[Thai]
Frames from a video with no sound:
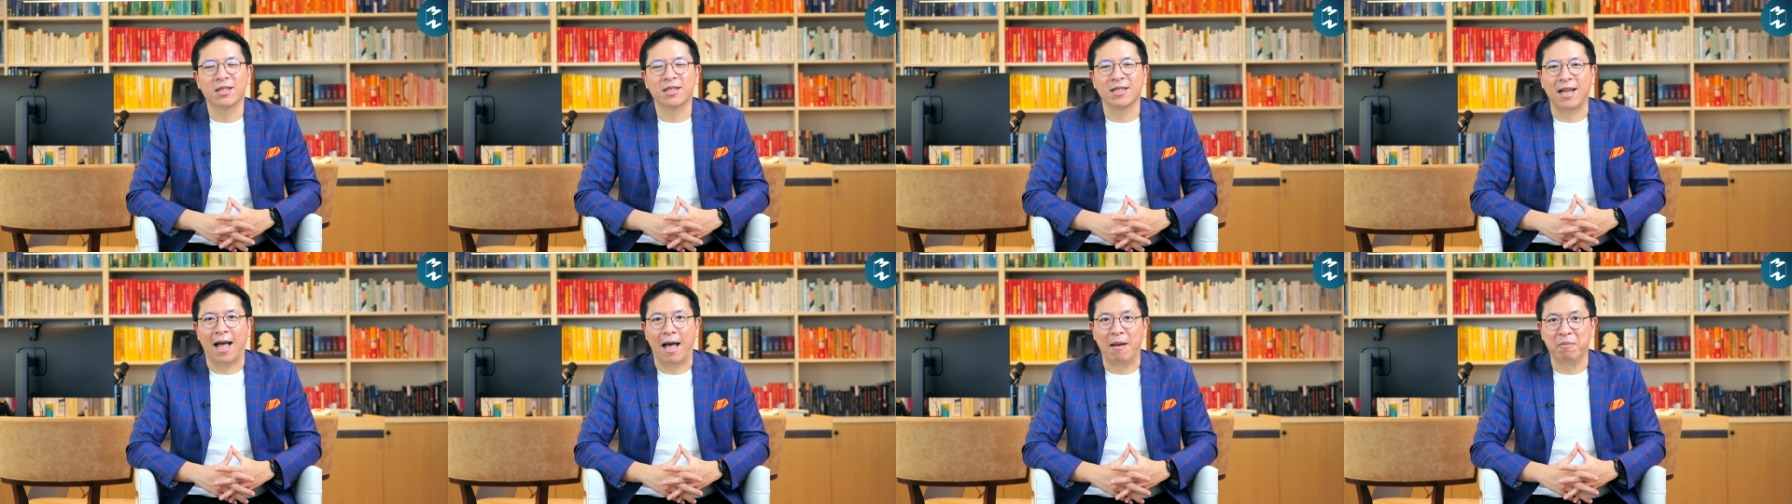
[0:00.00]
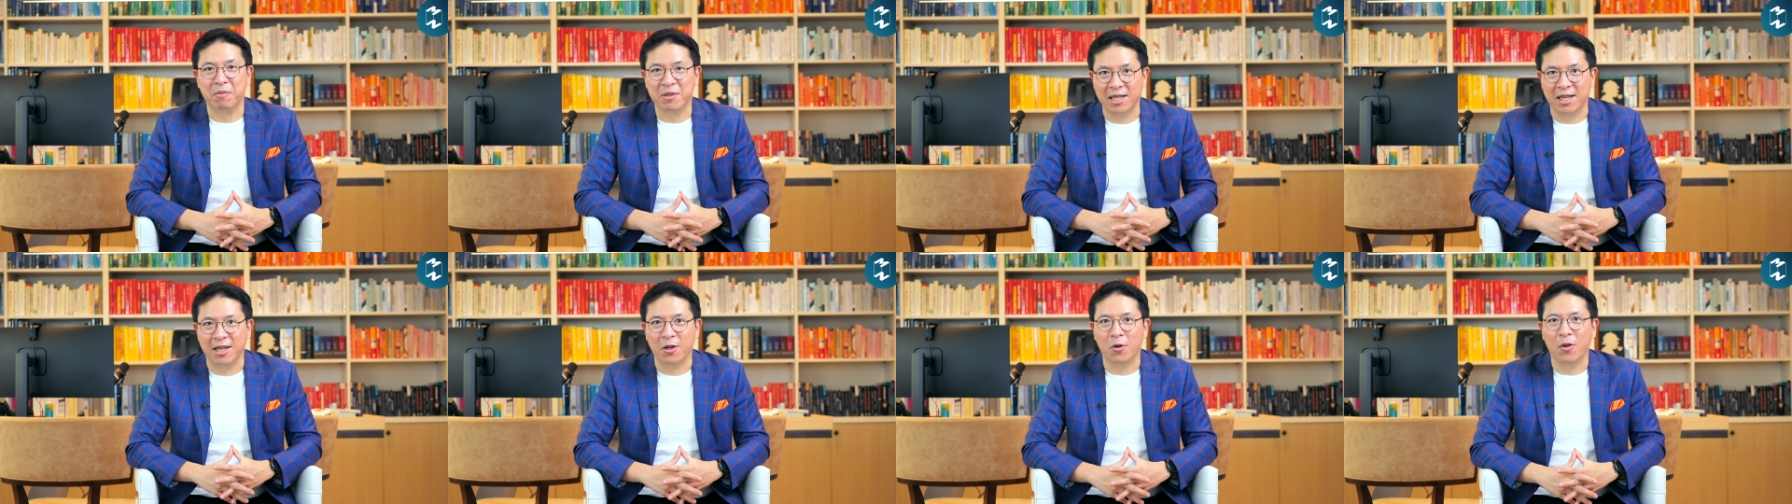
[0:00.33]

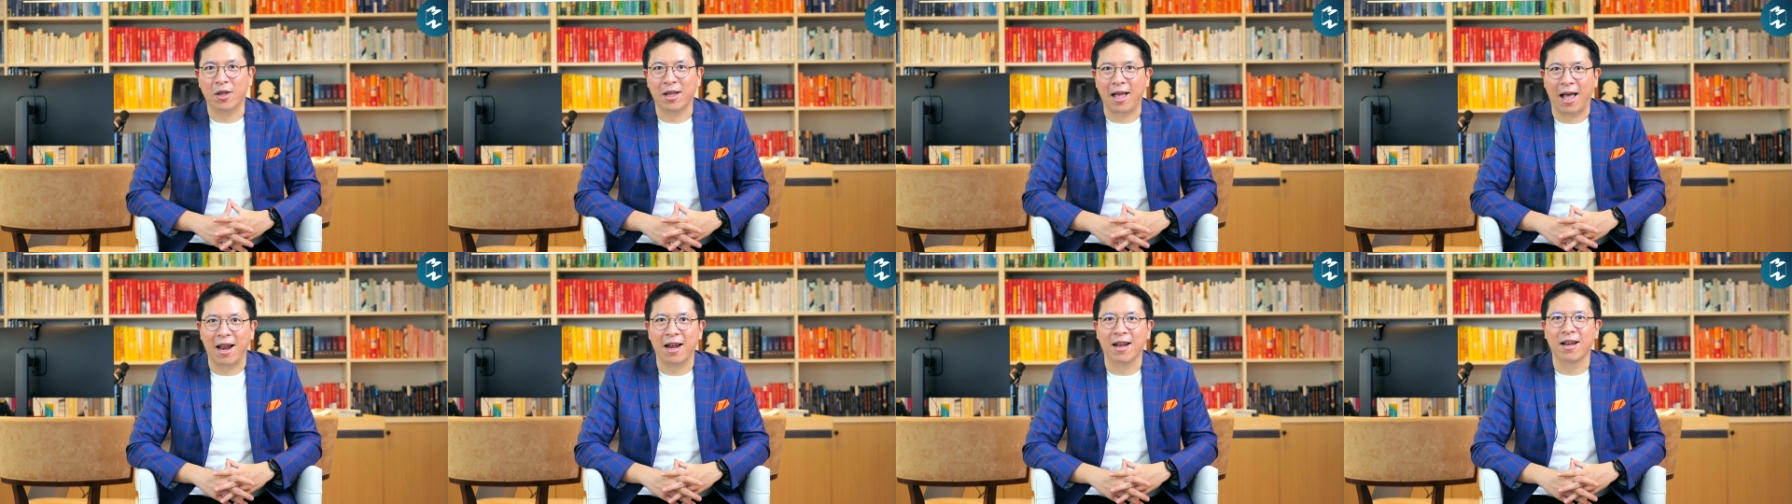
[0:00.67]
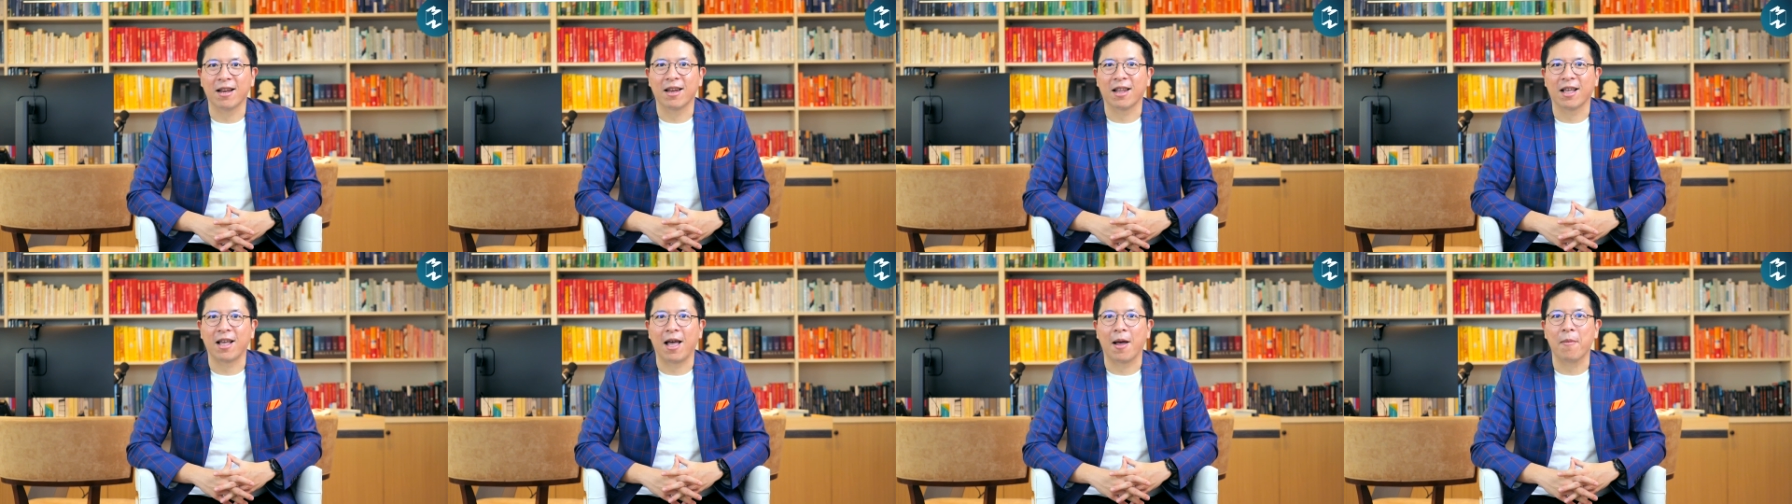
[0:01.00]
3 สีด้วยกัน
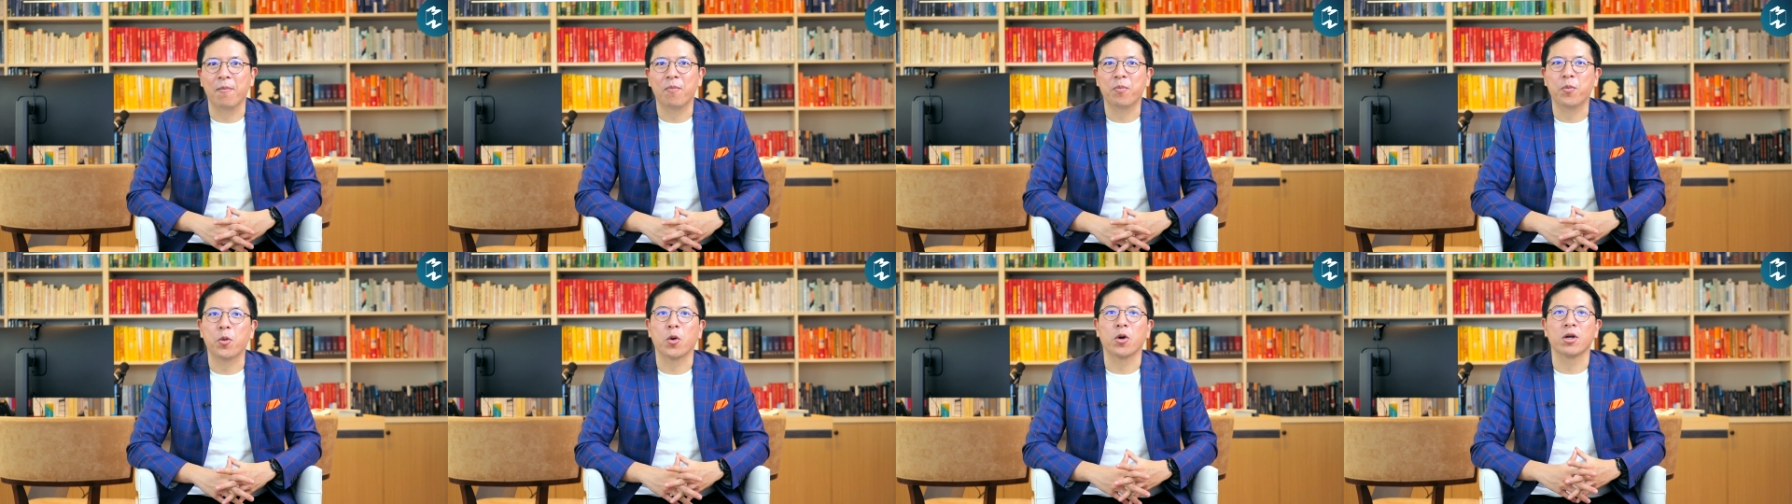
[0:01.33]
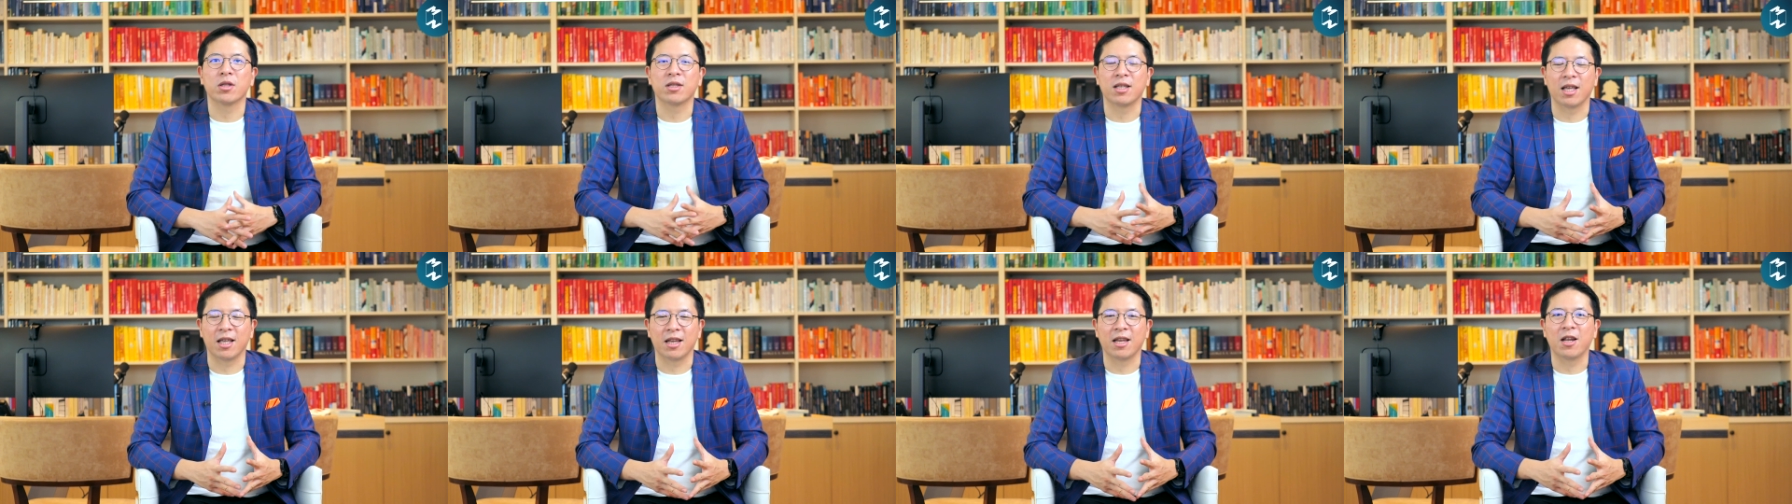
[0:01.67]
นะครับปก
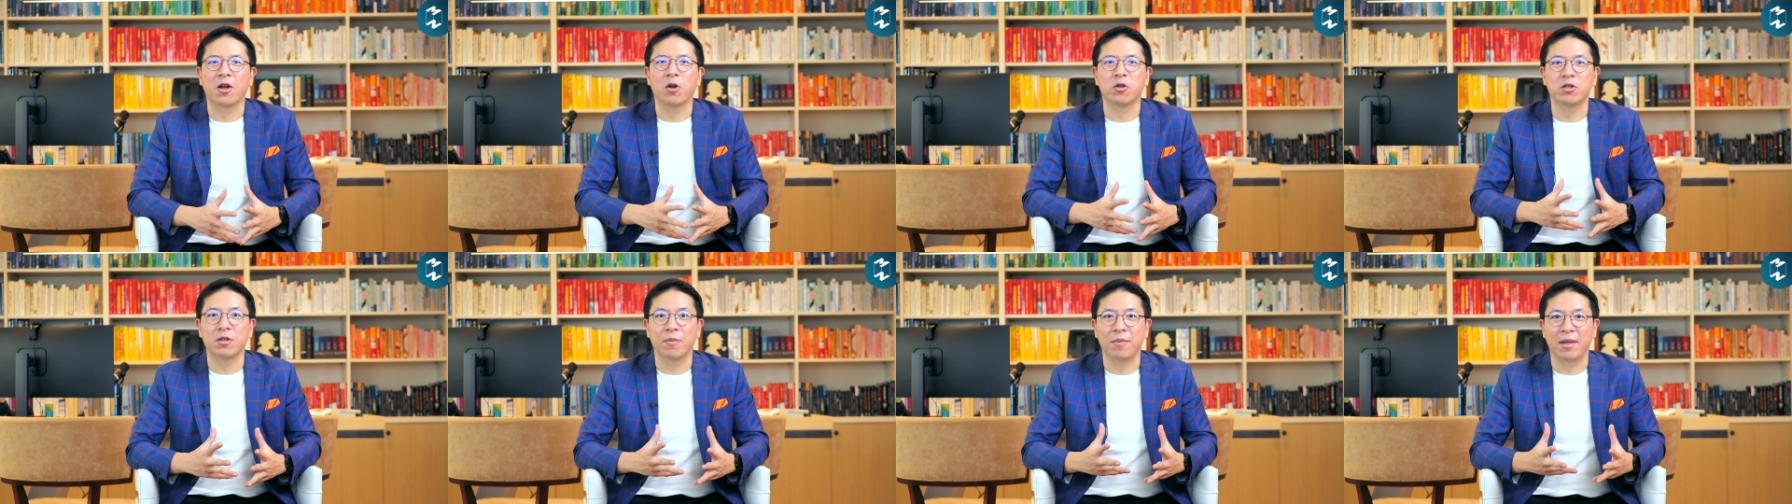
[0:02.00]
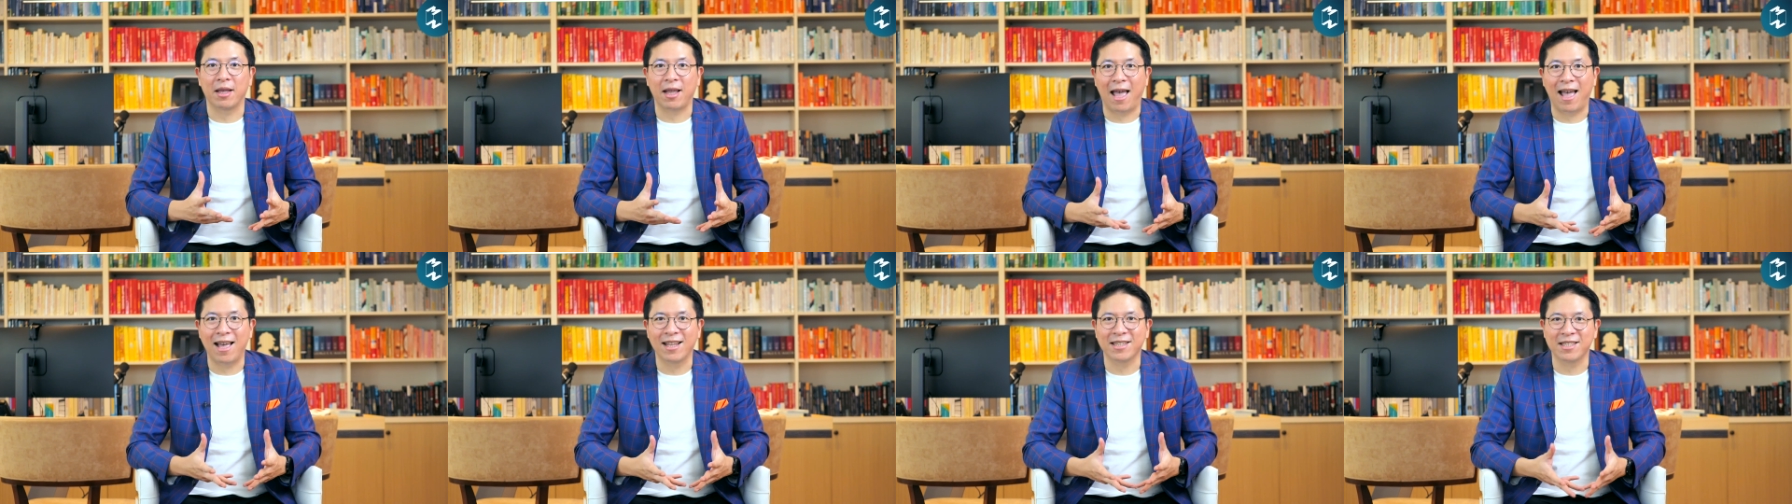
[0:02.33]
ติเนี่ยเราจะมี
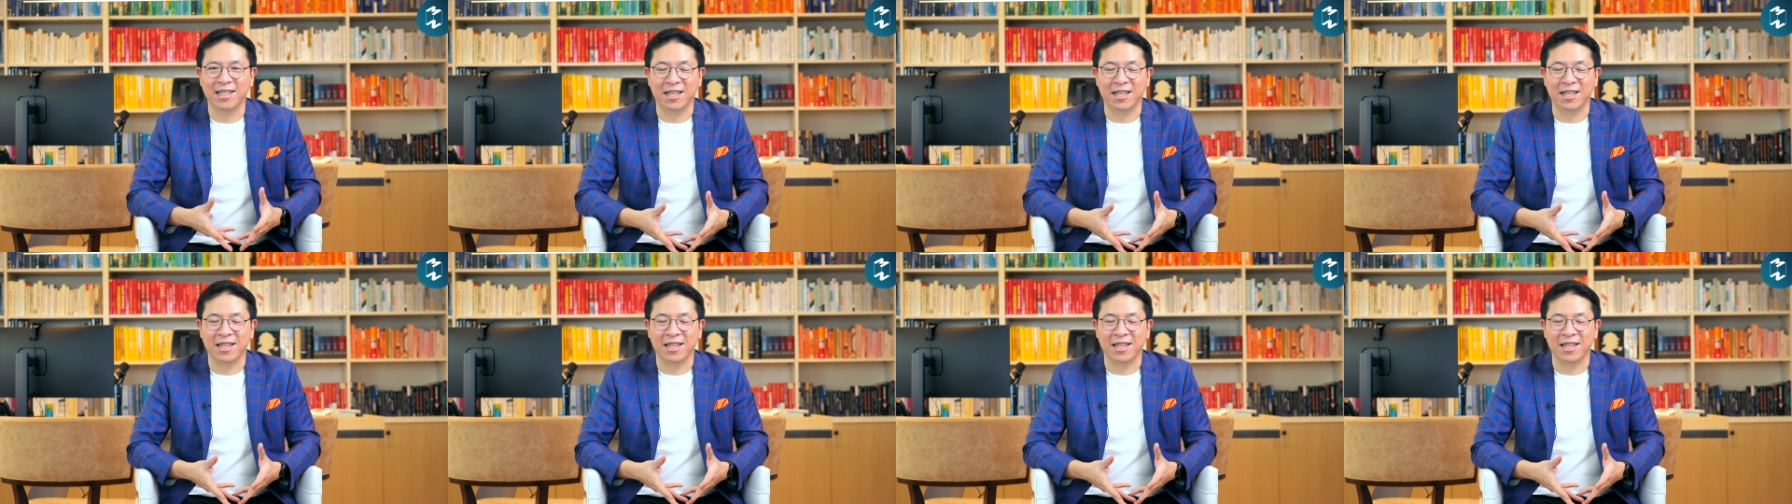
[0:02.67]
แค่